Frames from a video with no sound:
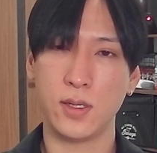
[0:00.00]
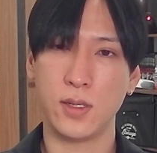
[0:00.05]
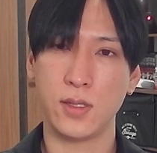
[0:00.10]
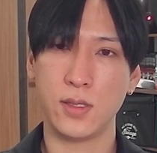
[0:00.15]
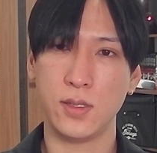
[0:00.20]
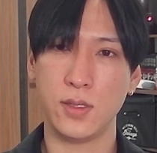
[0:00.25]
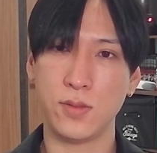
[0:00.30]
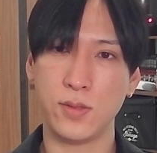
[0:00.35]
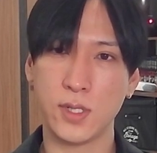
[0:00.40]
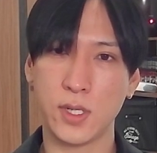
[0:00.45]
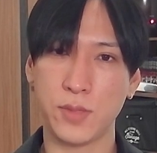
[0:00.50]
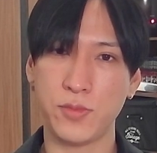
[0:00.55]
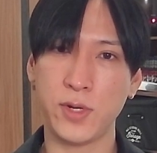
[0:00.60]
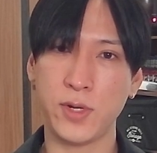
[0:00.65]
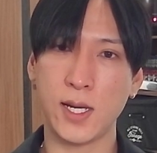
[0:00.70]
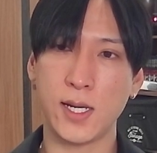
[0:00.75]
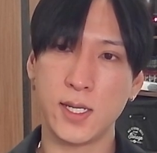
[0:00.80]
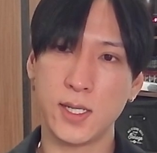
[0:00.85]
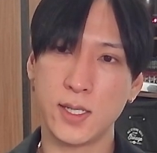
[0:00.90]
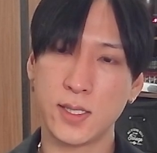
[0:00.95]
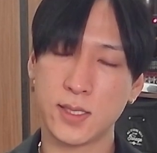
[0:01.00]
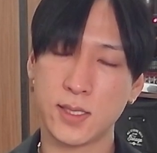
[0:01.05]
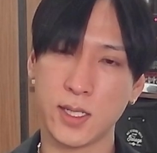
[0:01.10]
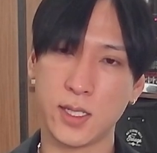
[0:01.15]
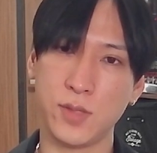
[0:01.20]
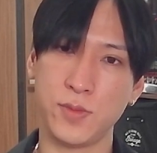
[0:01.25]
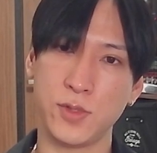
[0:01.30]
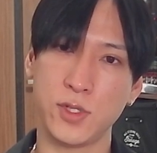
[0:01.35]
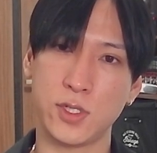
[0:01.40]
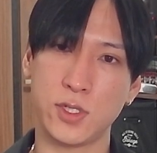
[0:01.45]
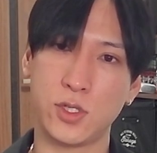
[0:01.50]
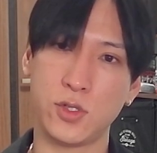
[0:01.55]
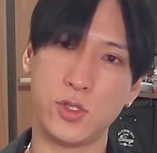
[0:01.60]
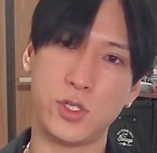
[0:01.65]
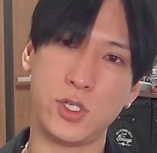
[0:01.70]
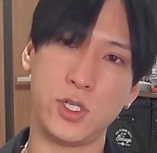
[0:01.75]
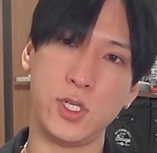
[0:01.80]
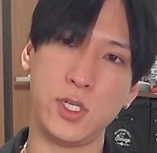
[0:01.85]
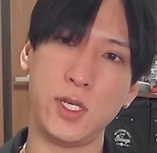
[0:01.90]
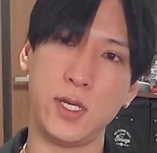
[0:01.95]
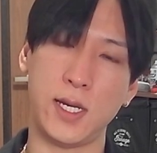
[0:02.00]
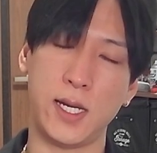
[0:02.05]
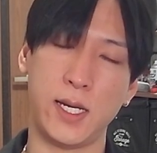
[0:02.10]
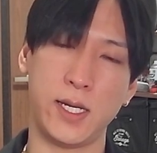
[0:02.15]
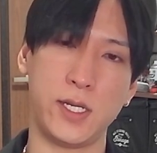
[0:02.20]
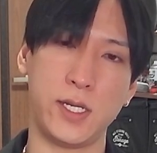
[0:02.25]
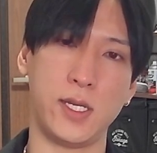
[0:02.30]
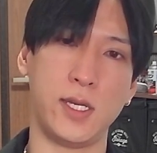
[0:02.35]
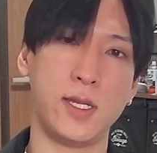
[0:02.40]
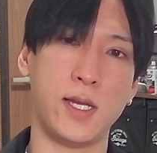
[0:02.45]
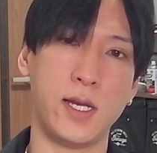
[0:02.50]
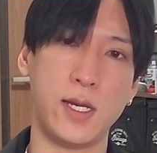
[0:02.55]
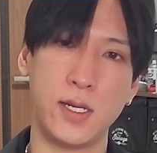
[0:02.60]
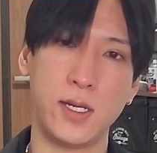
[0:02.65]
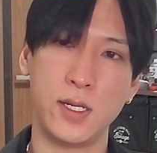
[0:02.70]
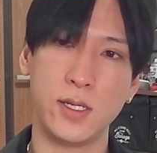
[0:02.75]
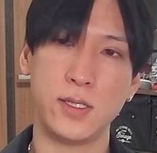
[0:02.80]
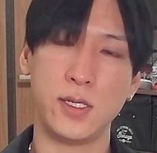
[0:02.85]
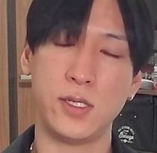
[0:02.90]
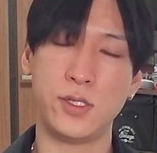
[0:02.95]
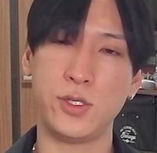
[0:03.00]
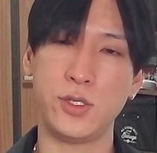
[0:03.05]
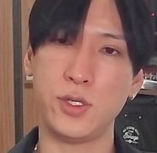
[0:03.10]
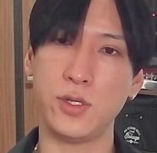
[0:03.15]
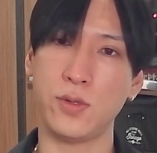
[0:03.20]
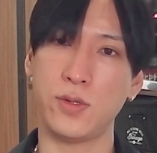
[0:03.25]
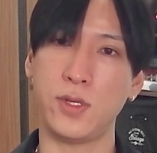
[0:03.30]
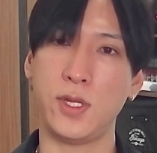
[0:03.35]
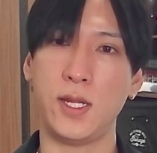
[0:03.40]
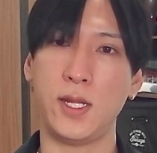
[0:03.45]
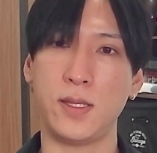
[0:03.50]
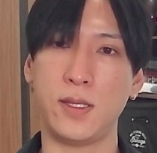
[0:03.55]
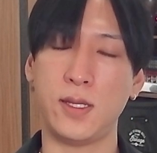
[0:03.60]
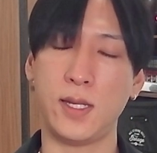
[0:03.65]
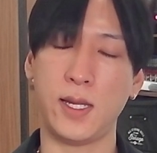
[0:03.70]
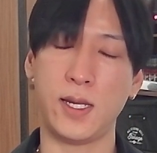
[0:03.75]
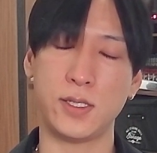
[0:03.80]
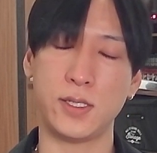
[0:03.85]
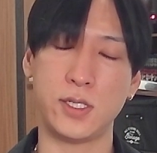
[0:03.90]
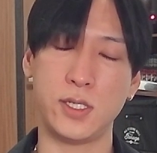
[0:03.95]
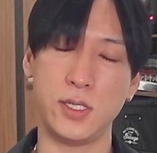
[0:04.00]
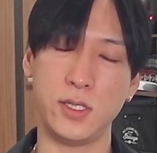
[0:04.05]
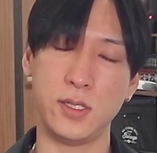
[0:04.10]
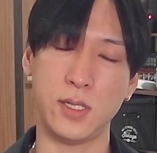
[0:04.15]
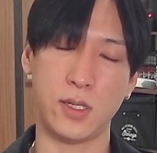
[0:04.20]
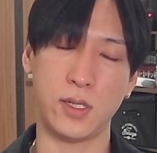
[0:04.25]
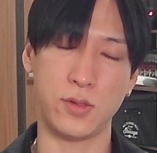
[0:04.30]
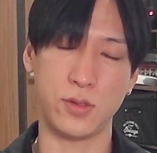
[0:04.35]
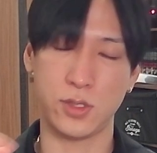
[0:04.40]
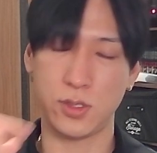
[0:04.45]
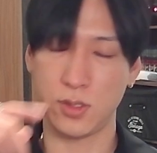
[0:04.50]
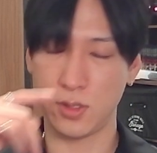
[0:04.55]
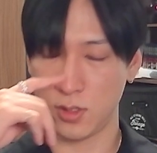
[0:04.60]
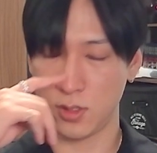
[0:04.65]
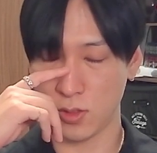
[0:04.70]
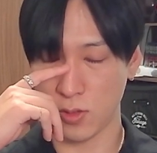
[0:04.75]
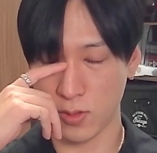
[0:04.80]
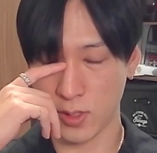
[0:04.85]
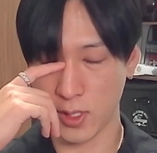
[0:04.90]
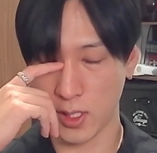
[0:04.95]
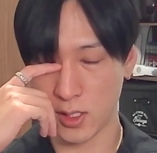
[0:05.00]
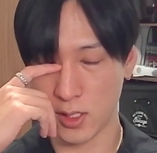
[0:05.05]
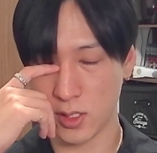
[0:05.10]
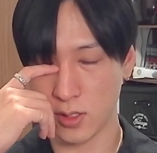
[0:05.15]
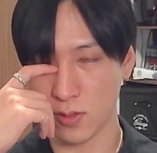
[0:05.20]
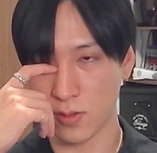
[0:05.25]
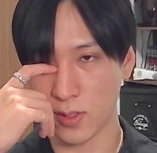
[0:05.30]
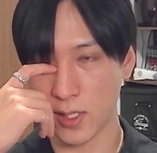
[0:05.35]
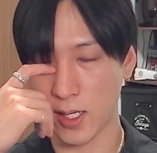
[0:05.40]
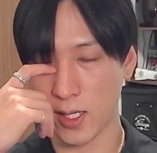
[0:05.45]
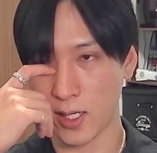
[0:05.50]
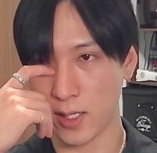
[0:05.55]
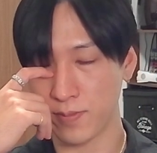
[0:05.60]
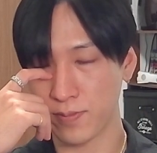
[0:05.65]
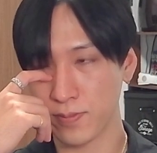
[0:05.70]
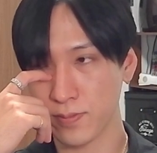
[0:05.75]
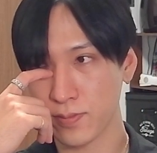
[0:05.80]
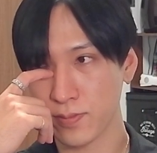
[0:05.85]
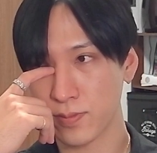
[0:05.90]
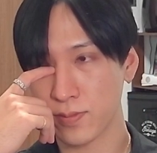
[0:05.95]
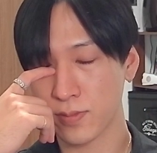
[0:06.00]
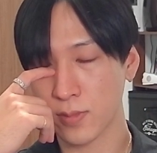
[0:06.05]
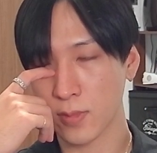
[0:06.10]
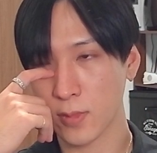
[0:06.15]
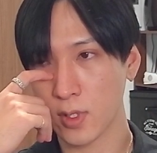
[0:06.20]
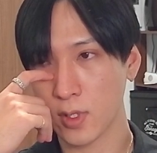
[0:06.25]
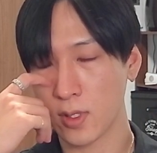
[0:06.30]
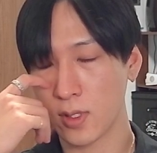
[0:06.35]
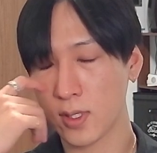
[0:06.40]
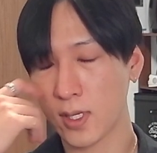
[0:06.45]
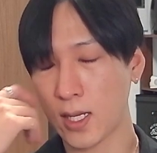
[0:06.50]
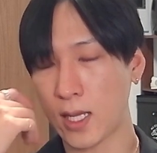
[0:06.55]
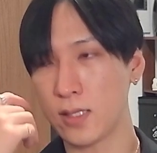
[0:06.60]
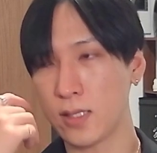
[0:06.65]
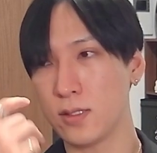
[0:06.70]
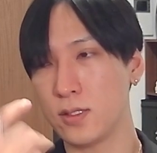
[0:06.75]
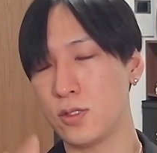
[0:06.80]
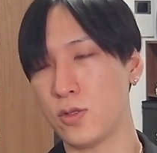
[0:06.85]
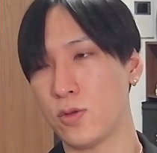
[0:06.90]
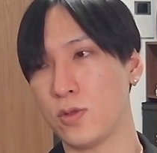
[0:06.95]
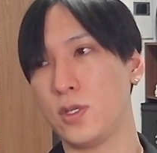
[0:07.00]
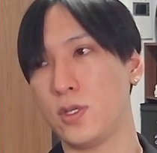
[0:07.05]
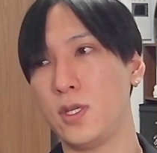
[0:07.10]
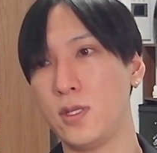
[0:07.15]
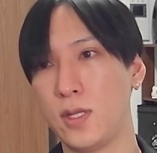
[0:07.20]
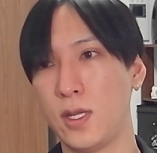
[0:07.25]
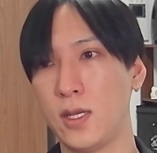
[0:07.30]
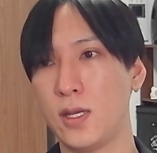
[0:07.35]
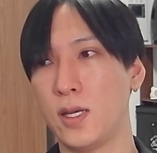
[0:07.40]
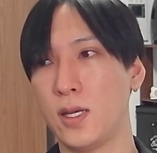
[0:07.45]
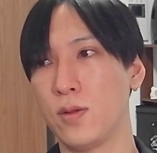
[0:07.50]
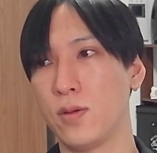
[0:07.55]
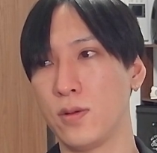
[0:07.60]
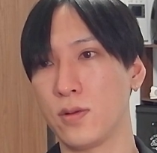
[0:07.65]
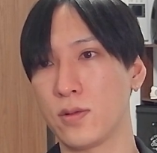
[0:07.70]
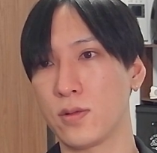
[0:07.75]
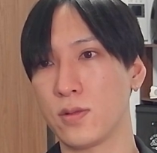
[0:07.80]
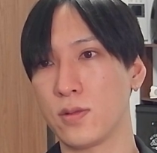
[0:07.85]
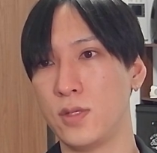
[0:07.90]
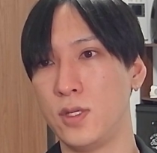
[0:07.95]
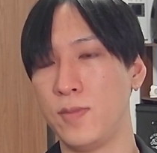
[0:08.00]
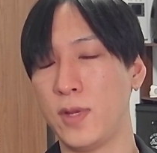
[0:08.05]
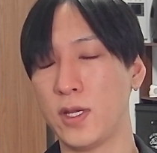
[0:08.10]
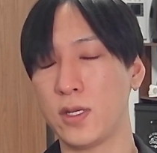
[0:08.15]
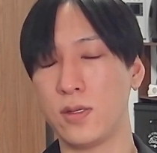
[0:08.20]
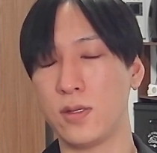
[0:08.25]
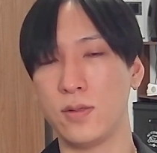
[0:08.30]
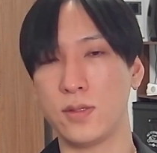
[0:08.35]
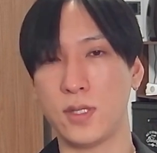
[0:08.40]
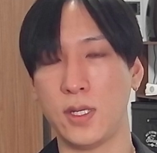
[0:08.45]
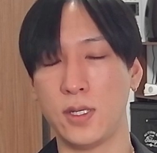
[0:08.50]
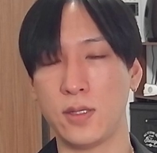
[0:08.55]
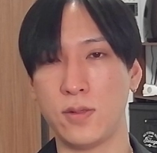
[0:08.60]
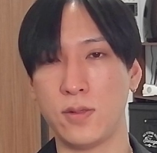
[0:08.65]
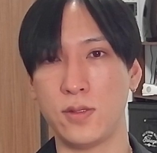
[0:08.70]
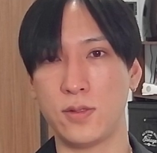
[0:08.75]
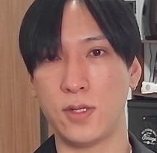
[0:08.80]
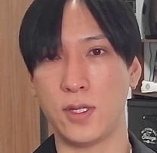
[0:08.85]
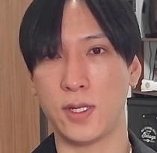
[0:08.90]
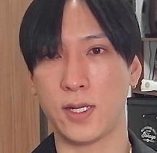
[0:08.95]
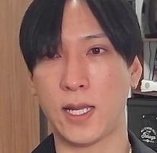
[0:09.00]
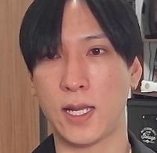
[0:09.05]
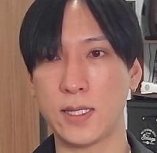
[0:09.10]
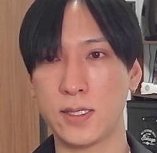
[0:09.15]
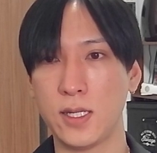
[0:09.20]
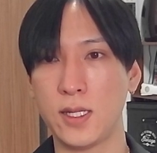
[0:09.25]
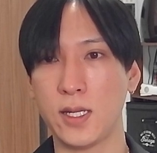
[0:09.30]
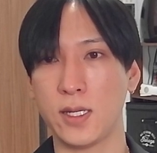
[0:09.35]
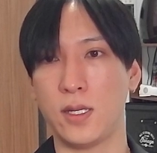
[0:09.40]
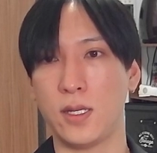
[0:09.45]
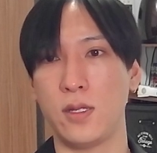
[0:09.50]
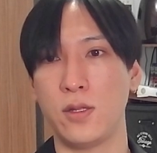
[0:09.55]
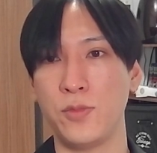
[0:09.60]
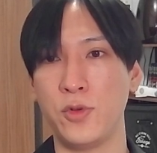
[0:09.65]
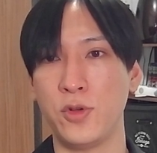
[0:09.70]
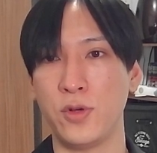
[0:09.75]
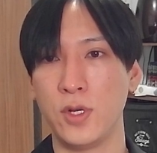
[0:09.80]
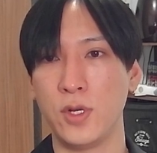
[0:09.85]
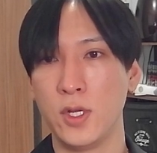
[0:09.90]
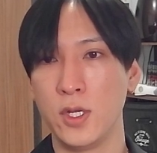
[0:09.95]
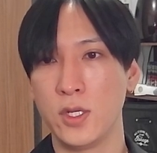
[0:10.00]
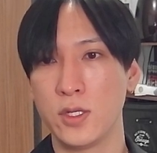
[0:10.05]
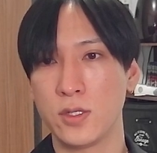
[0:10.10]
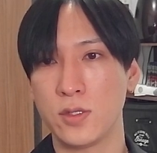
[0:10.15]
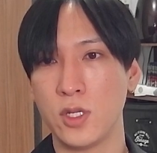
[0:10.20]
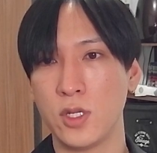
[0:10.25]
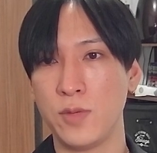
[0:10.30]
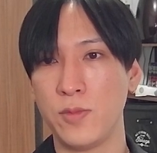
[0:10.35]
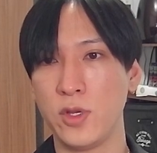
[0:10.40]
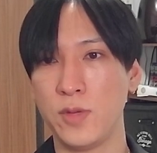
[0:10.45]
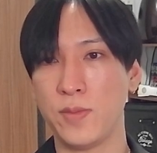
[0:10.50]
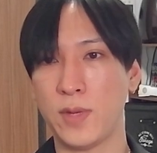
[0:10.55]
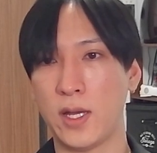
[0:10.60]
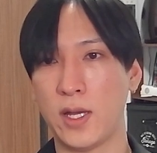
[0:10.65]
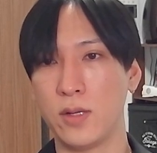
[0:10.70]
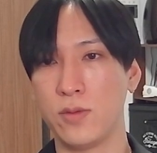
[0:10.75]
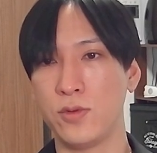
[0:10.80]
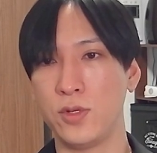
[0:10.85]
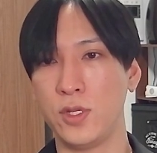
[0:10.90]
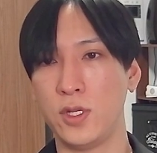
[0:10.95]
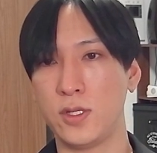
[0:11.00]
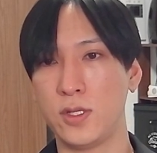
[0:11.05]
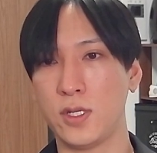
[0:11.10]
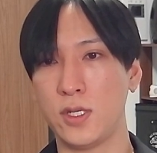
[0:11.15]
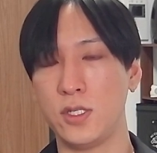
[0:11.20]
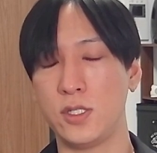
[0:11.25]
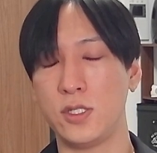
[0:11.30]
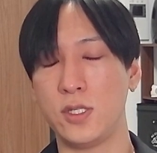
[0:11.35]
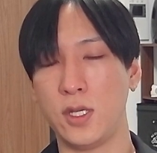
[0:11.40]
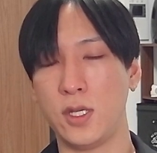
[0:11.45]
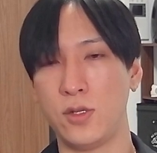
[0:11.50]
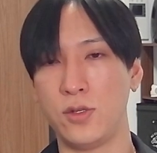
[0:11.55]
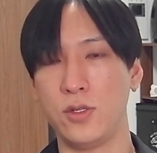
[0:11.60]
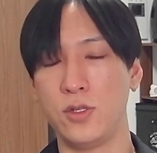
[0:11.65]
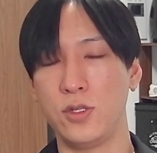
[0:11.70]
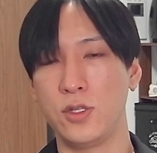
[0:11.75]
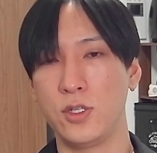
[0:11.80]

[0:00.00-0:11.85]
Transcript: 日本株は先物中心に上げていた。で、時期を狙ってた新、あの、証券事故が、直近ね、あの、2万9000いくにつれて買ってたけれども、それも今、売りに転している。